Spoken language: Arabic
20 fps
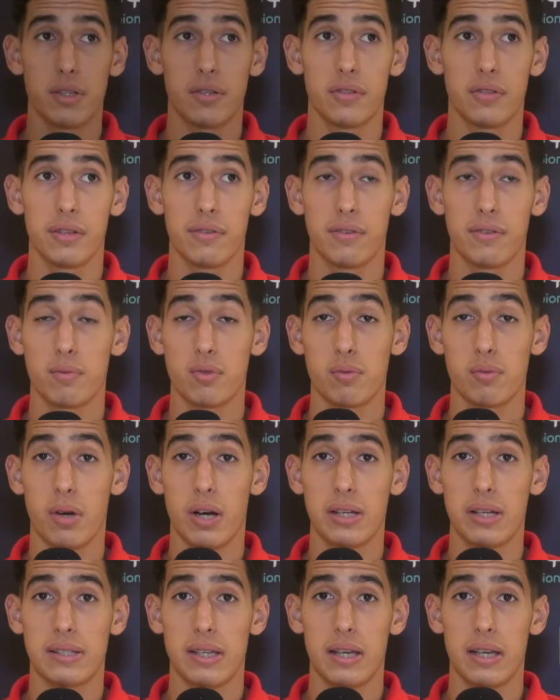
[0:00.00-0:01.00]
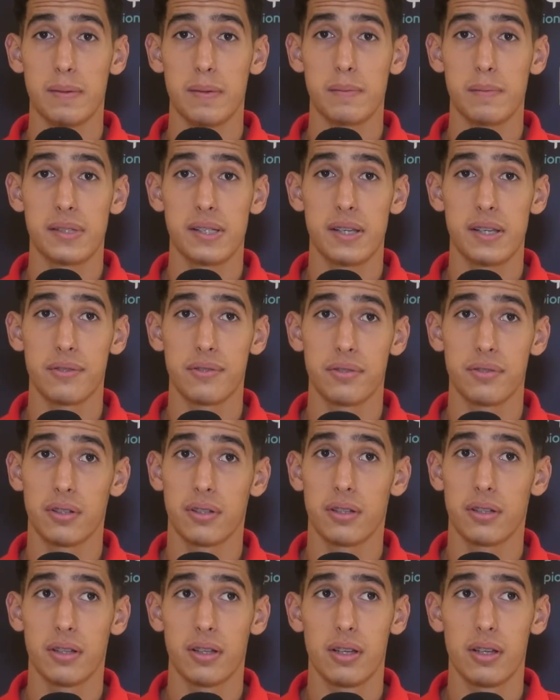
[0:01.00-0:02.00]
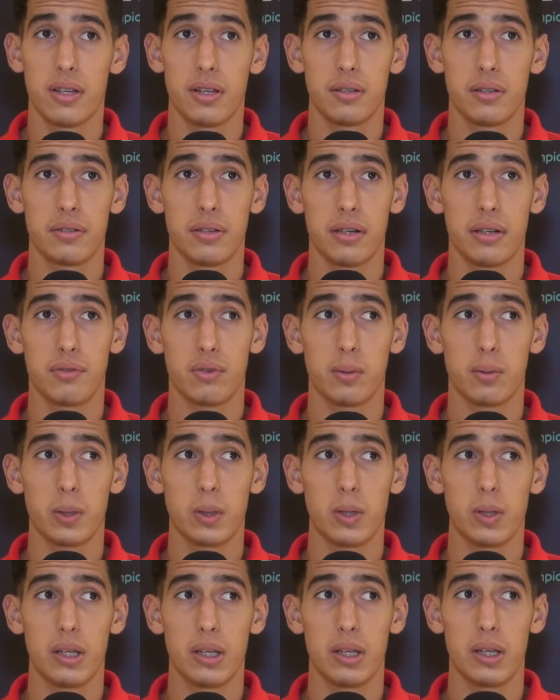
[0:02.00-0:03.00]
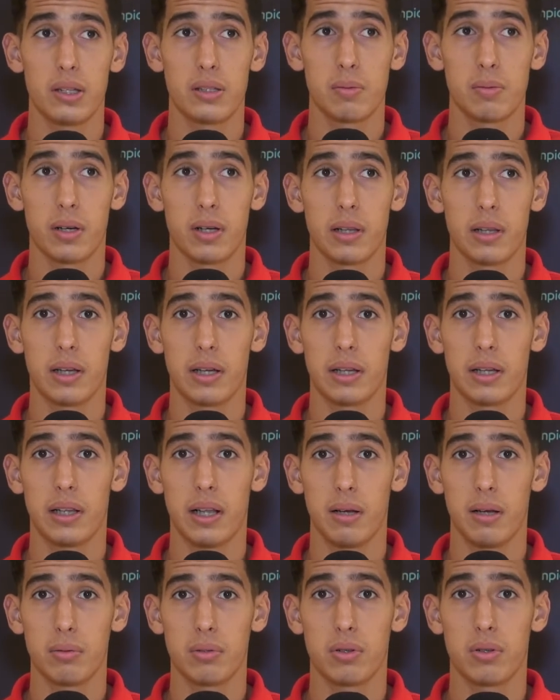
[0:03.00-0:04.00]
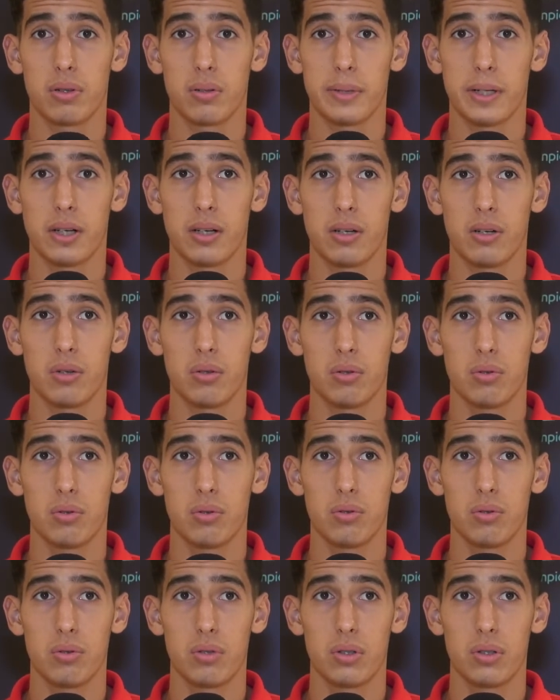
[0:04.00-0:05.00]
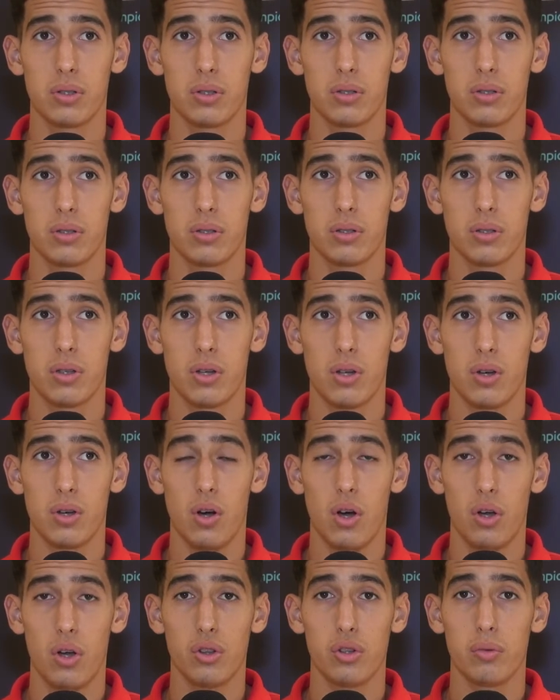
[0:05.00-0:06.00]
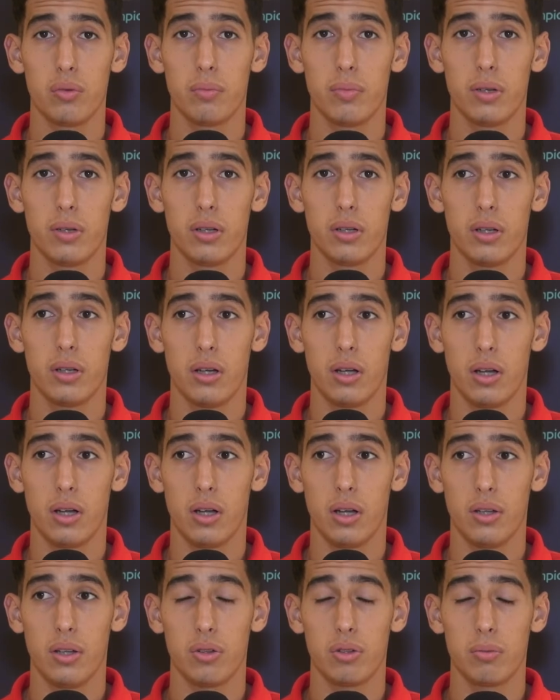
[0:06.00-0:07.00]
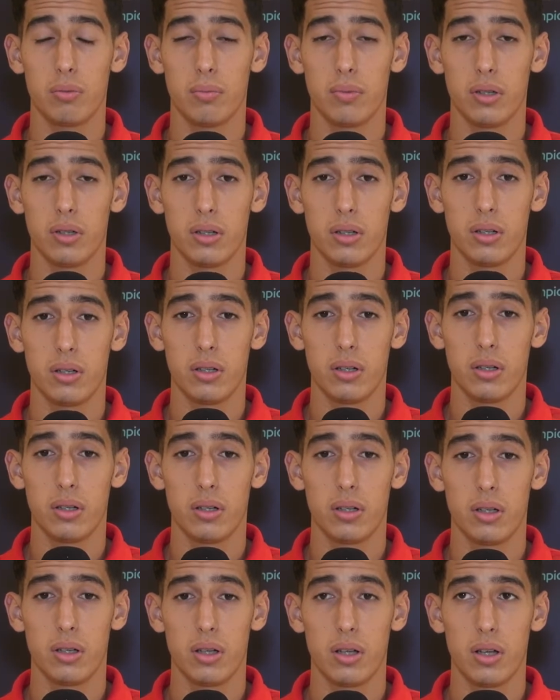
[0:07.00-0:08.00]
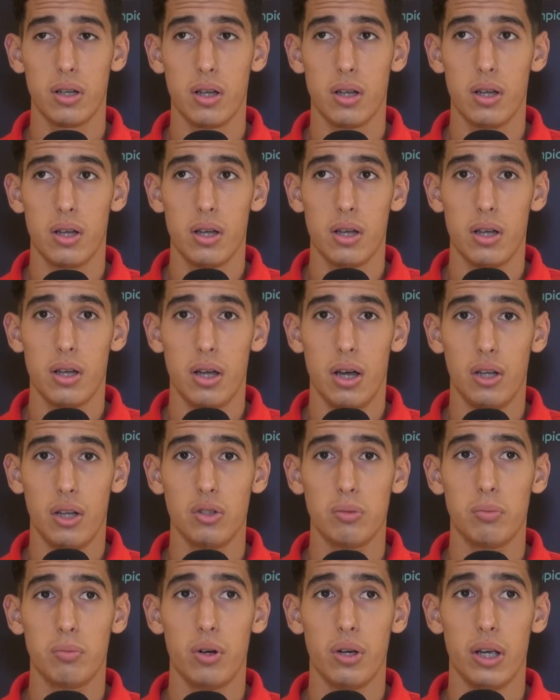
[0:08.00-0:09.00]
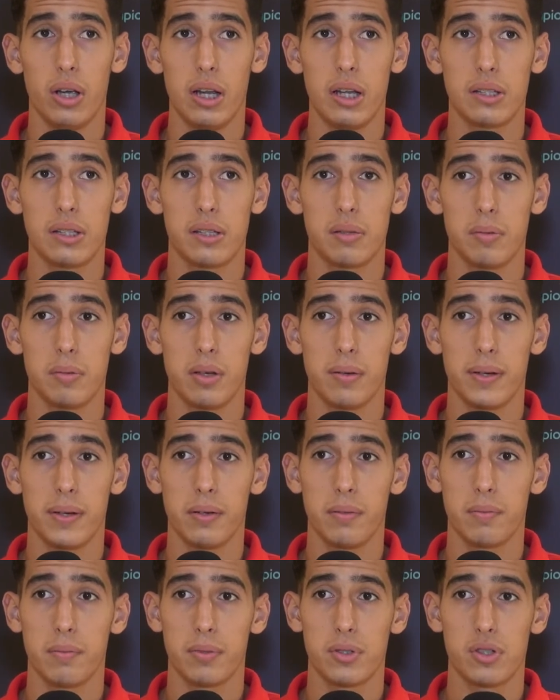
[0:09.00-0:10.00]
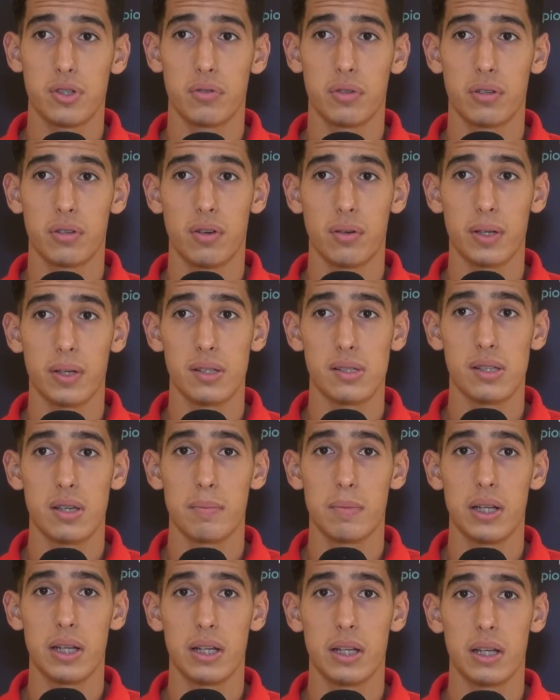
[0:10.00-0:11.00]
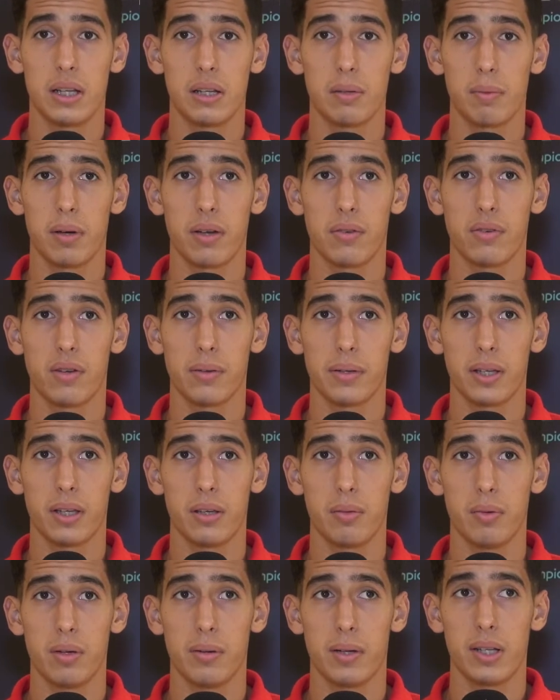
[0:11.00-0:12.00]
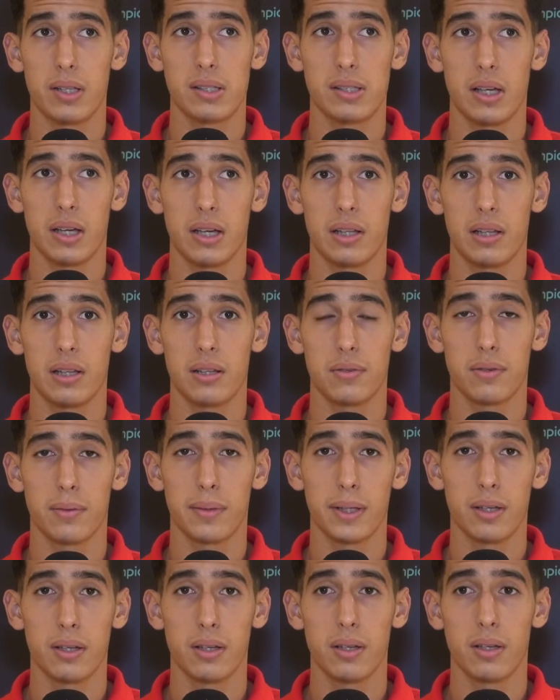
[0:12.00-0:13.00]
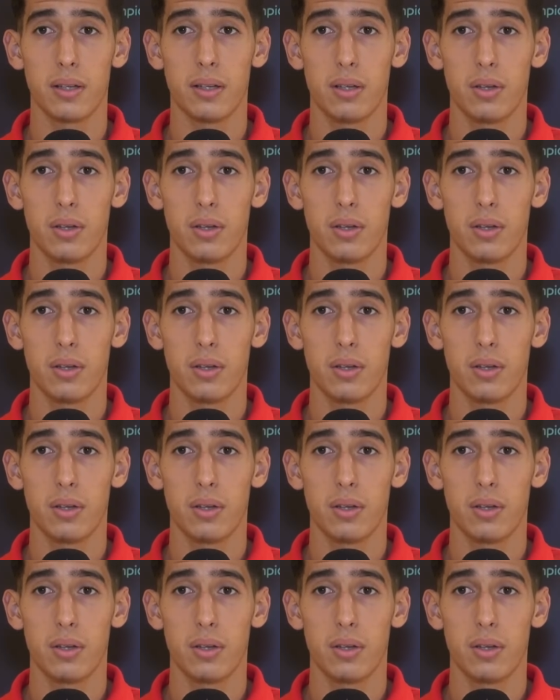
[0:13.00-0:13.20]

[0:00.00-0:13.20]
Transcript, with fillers: شفنا في مجموعة صعيبة بزاف فيها فرق اللي تبارك الله كتلعب الكره وعندهم آه، عندهم آه، آه، عندهم مؤهلات كبيره شفنا فريق الزمالك اللي كيبقى فريق كبير على الصعيد الافريقي